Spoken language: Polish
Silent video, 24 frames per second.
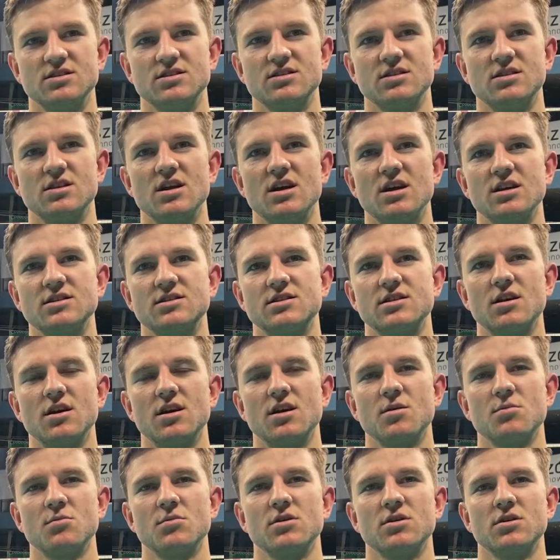z
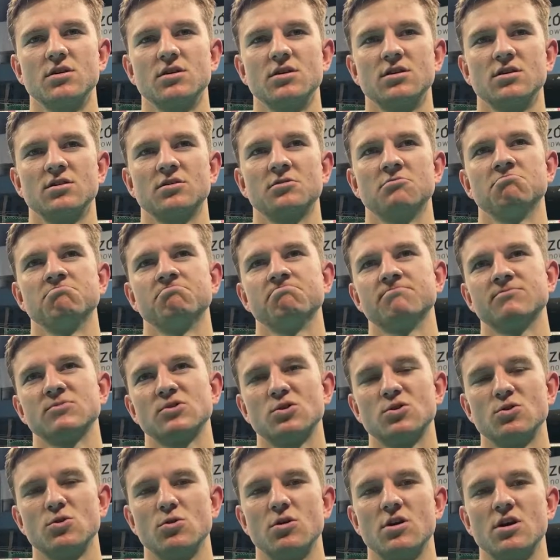Gdańskiem, e,
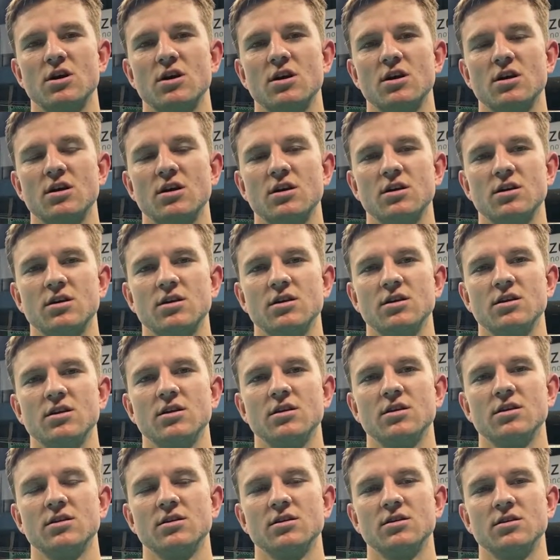które
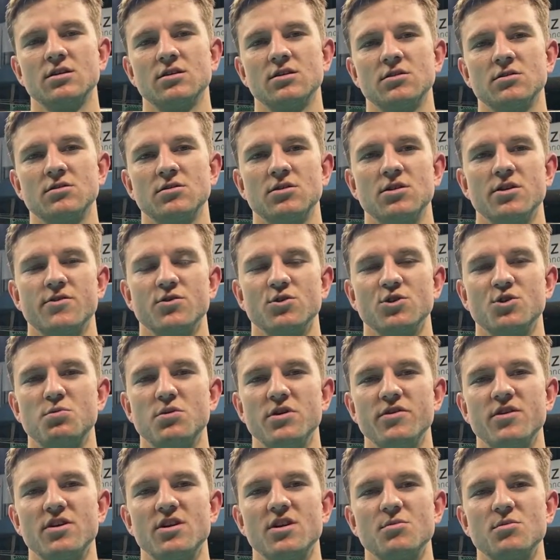
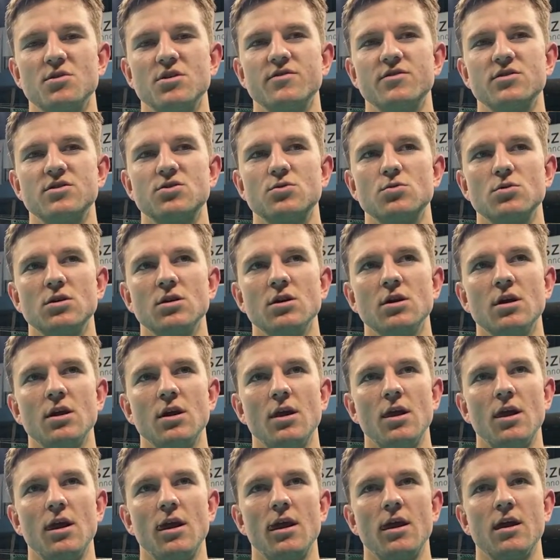niewątpliwie nam nie wyszły,
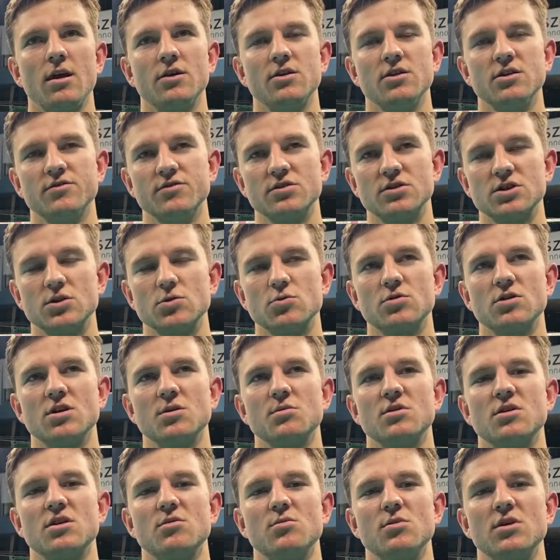nie wyszedł nam
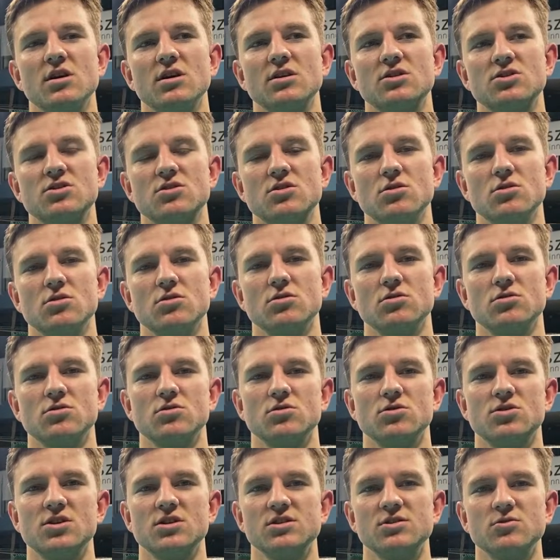ten mecz, to, to
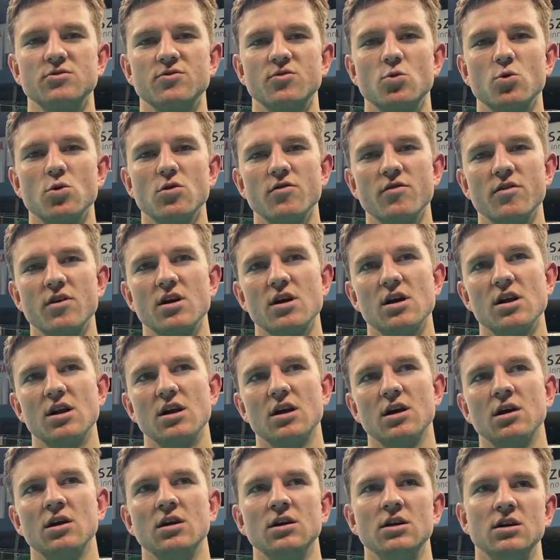siedzą w głowie,
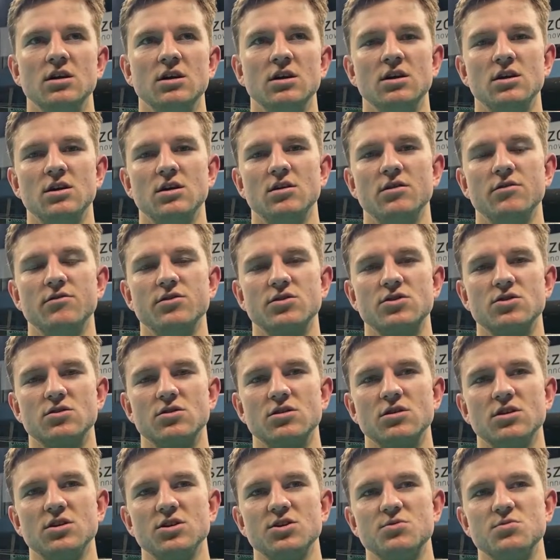ale
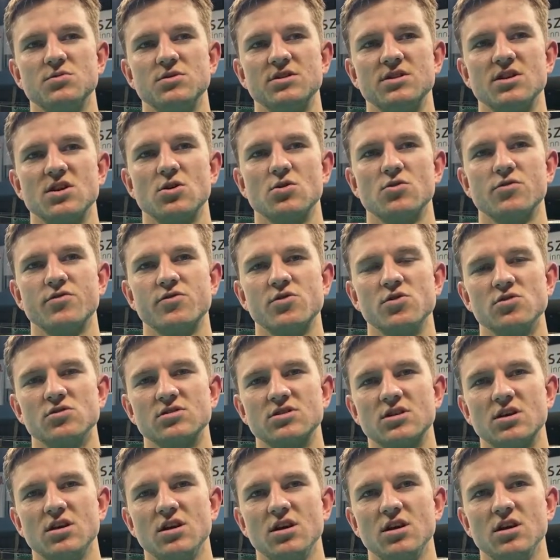wyciągnęliśmy z niego
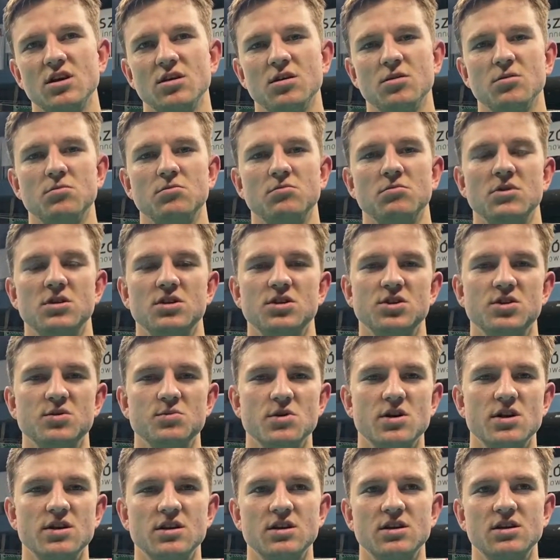wnioski, mieliśmy
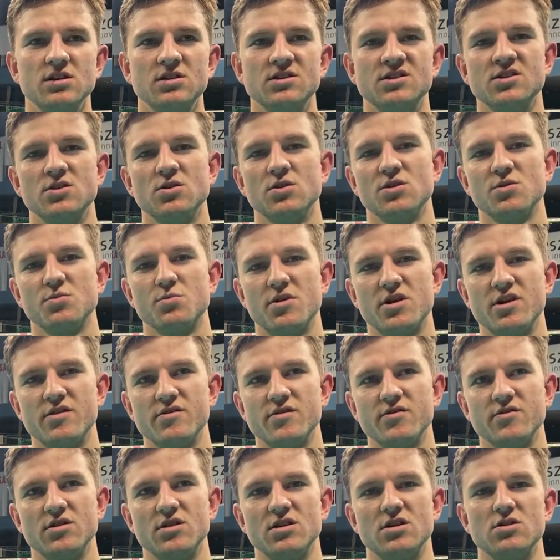analizę odprawy
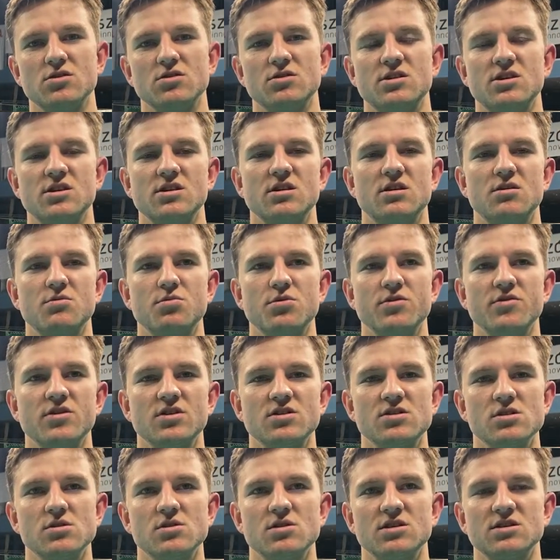wideo, trener
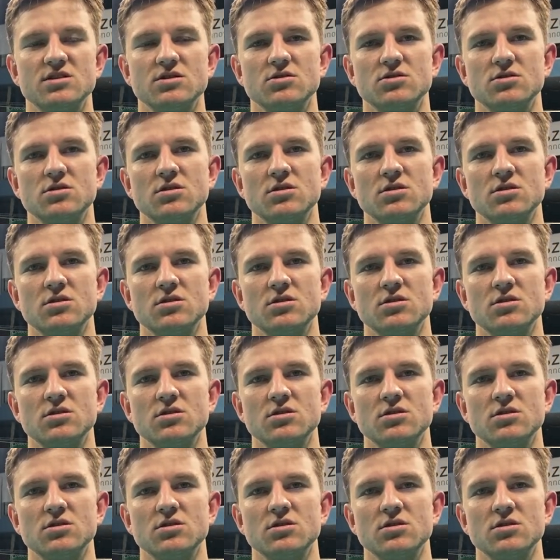powiedział na co